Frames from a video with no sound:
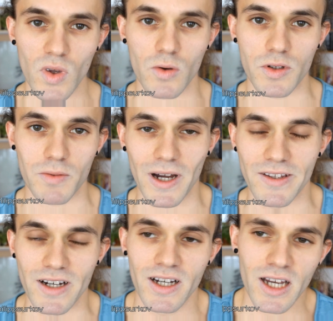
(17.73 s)
Und ich
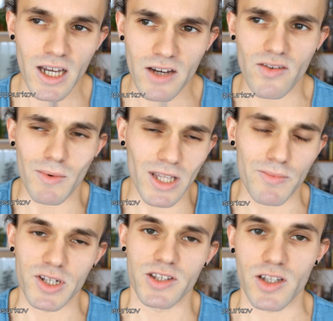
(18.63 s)
meine, wenn man an
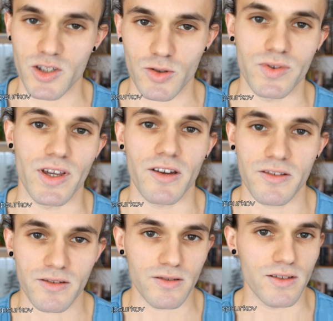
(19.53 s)
Meditation
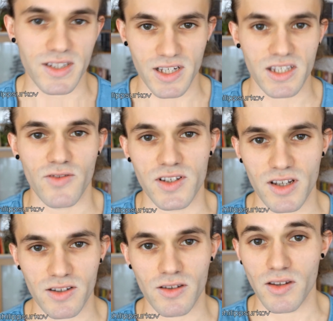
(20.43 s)
denkt, das erste, was
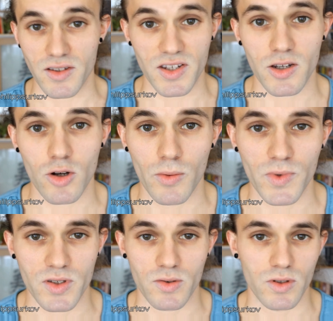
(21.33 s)
einem in den Sinn kommt,
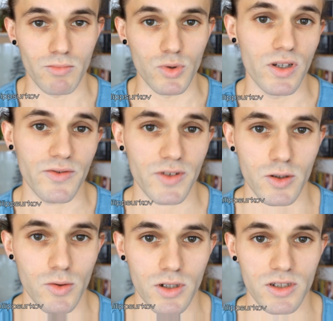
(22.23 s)
ist so eine
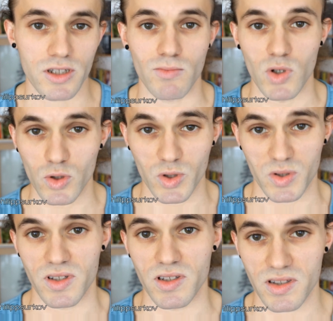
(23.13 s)
Buddha-Figur, die im
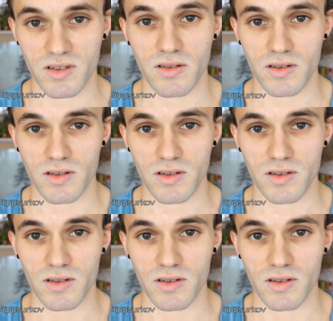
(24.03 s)
Lotus sitzt,